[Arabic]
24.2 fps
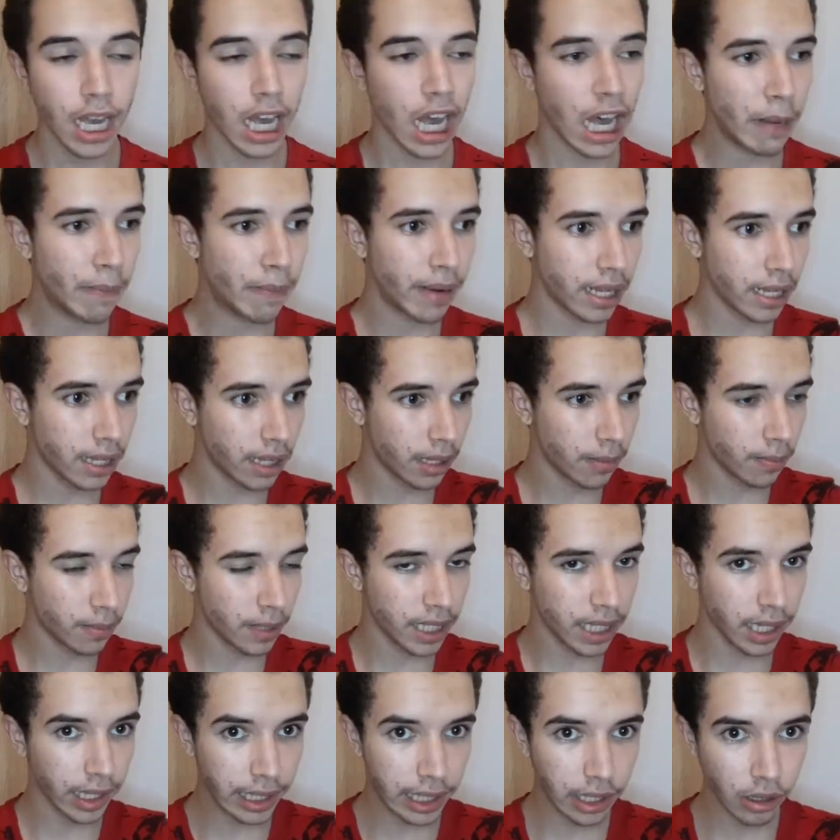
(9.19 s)
قبل
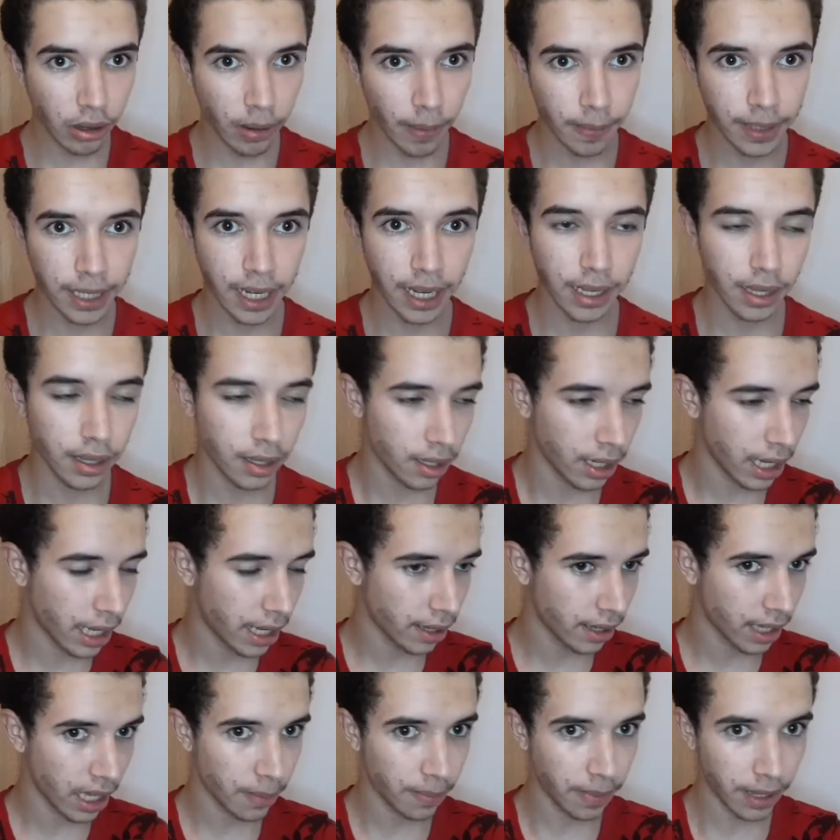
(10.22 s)
بداية دوري بتاع نهار
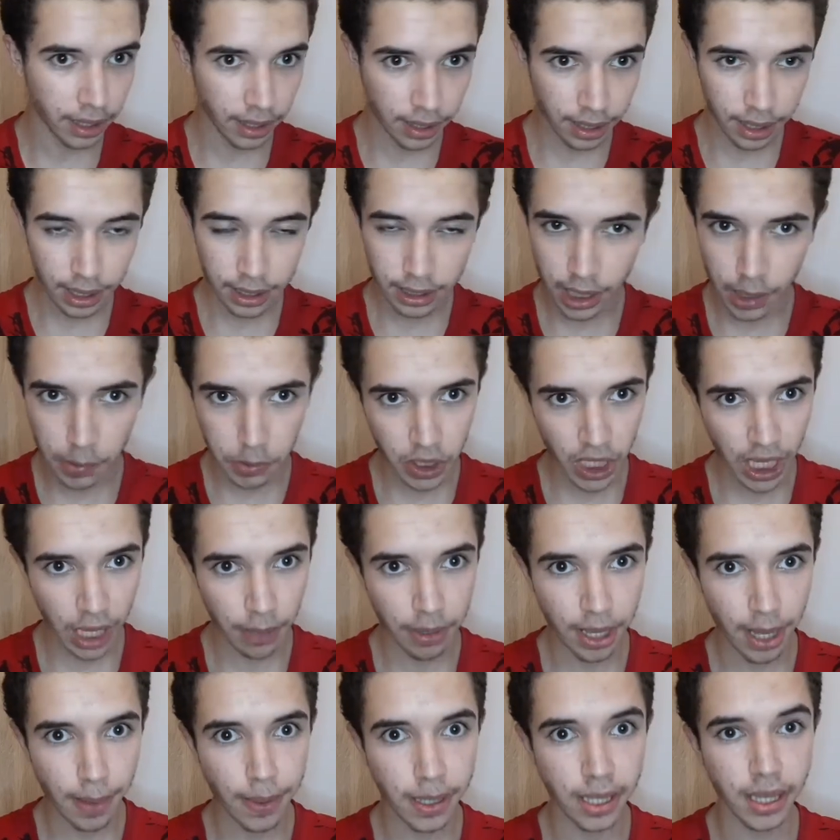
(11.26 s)
الأربعاء ضد الانتر باش يلعب
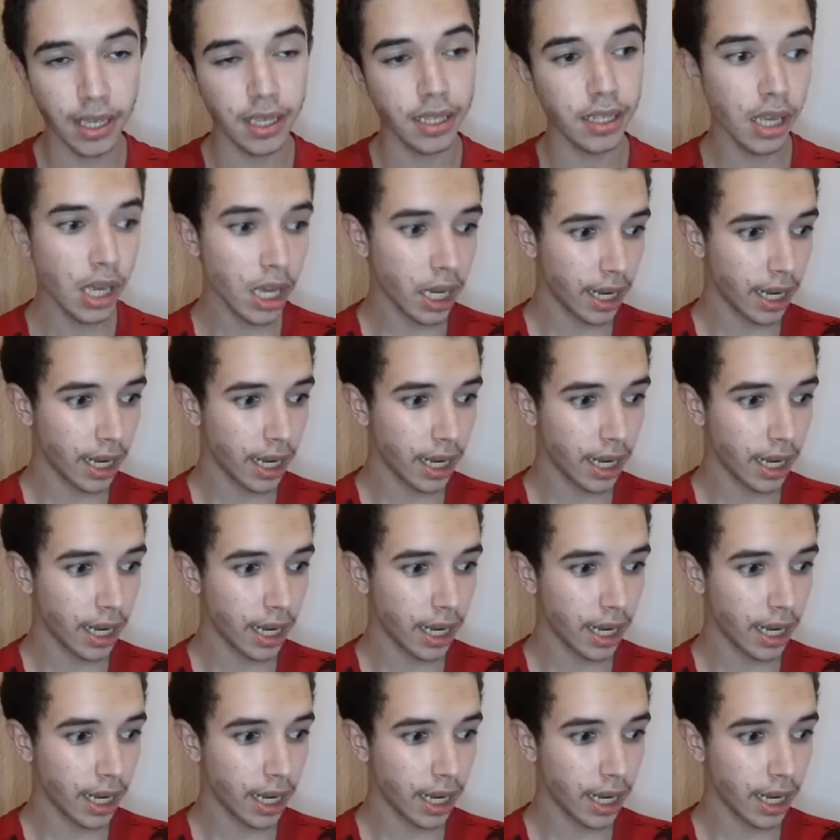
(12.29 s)
ريال مدريد